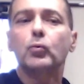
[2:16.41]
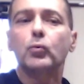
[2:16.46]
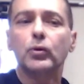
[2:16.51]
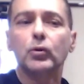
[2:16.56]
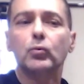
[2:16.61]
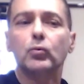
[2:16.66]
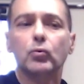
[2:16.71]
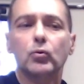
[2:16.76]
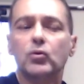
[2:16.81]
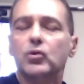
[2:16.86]

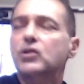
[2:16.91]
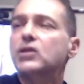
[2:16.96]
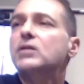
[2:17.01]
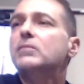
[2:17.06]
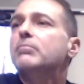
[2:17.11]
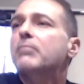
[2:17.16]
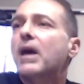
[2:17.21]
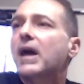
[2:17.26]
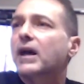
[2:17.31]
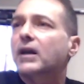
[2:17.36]
cui uno
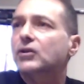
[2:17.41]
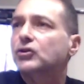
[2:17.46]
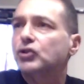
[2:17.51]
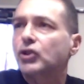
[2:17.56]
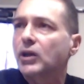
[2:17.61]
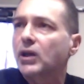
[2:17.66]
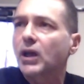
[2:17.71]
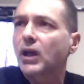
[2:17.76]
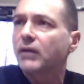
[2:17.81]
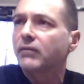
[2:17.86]
si
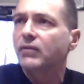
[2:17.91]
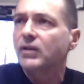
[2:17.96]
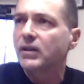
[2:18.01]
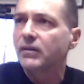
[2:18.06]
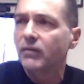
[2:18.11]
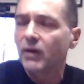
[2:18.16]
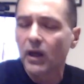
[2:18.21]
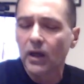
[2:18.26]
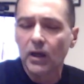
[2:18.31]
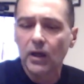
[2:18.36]
immerge e
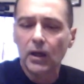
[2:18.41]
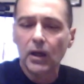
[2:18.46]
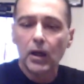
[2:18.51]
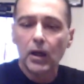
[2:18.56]
vive.